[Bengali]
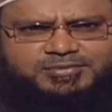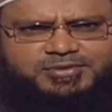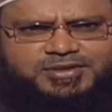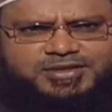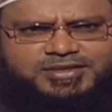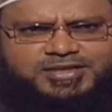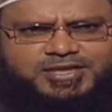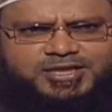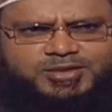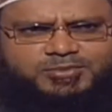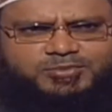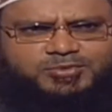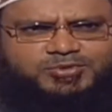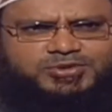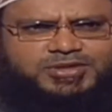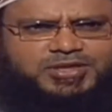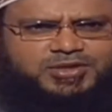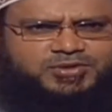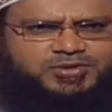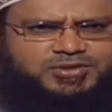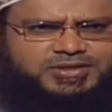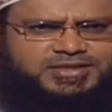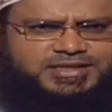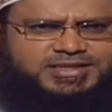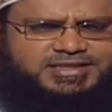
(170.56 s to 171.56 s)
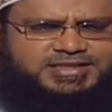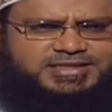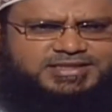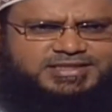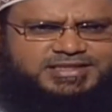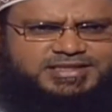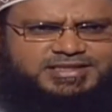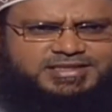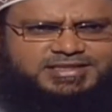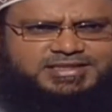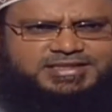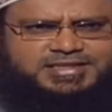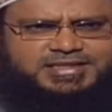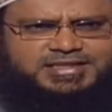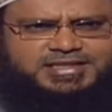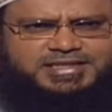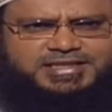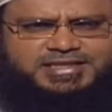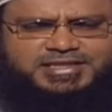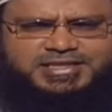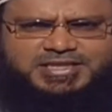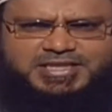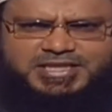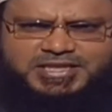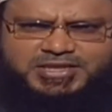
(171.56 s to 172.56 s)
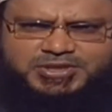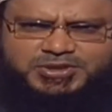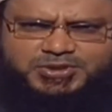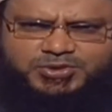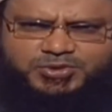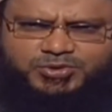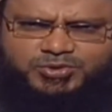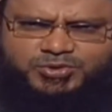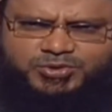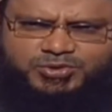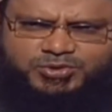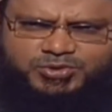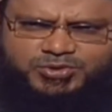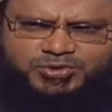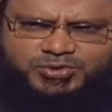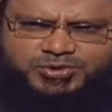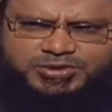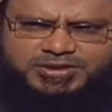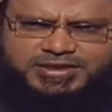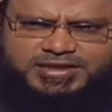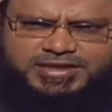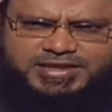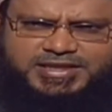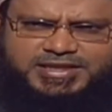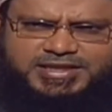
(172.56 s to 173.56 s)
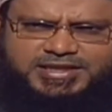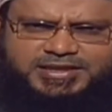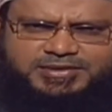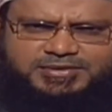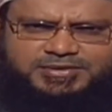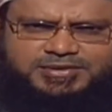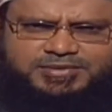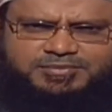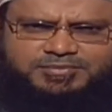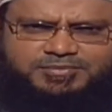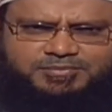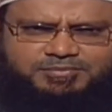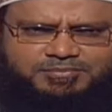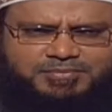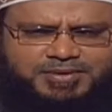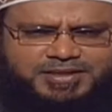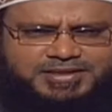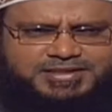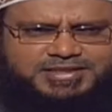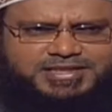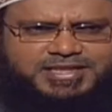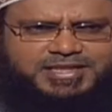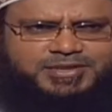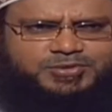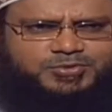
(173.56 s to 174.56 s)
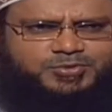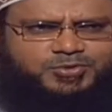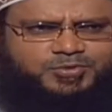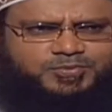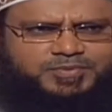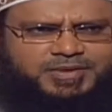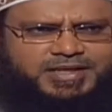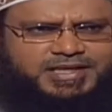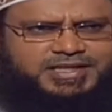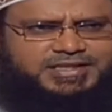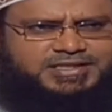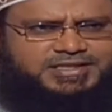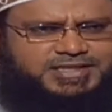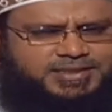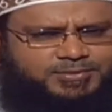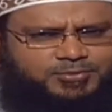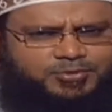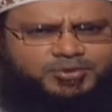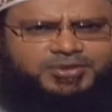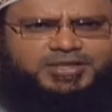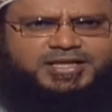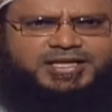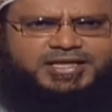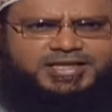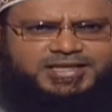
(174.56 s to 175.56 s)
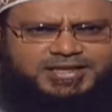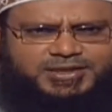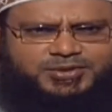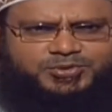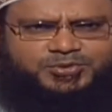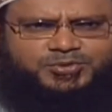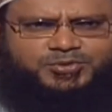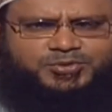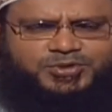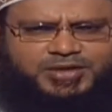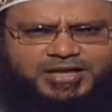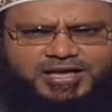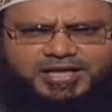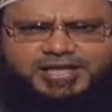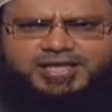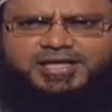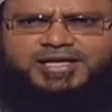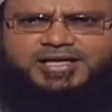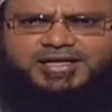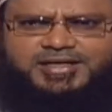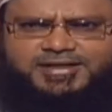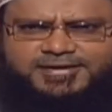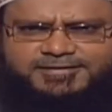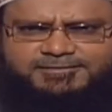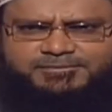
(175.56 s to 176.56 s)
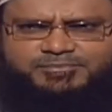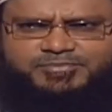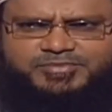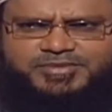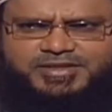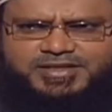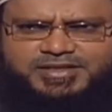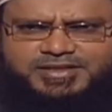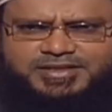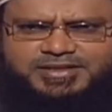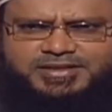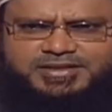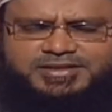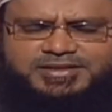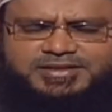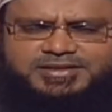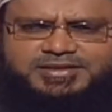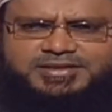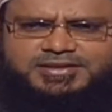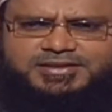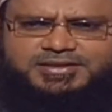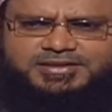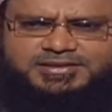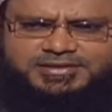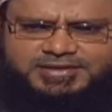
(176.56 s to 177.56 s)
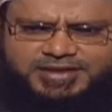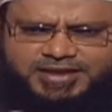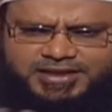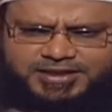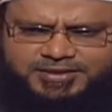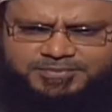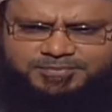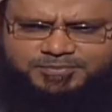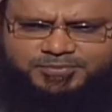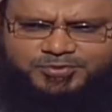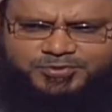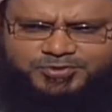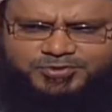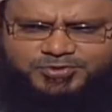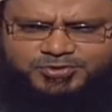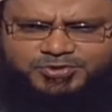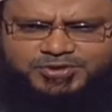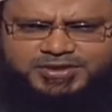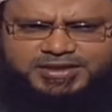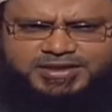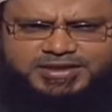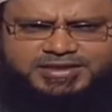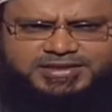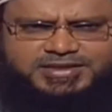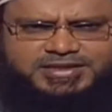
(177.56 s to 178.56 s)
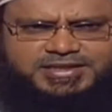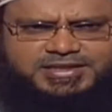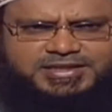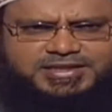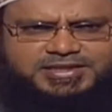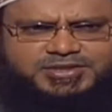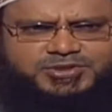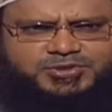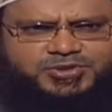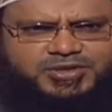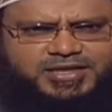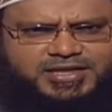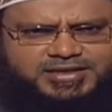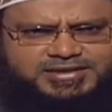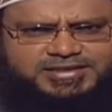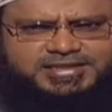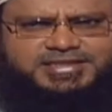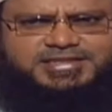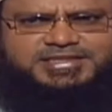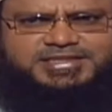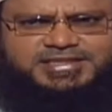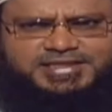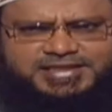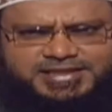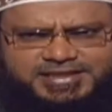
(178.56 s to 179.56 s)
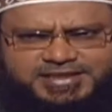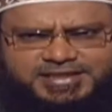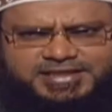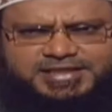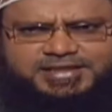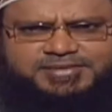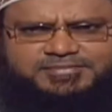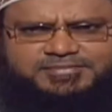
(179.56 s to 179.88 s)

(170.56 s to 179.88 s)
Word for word: এবং আল্লাহ নবী উদাহরণ দিয়ে দিয়েছেন যে এই সন্দেহ থেকে বাঁচার উপায় যেমন নাকি কোনো রাখাল তার পশুকে সে চড়াতে যেয়ে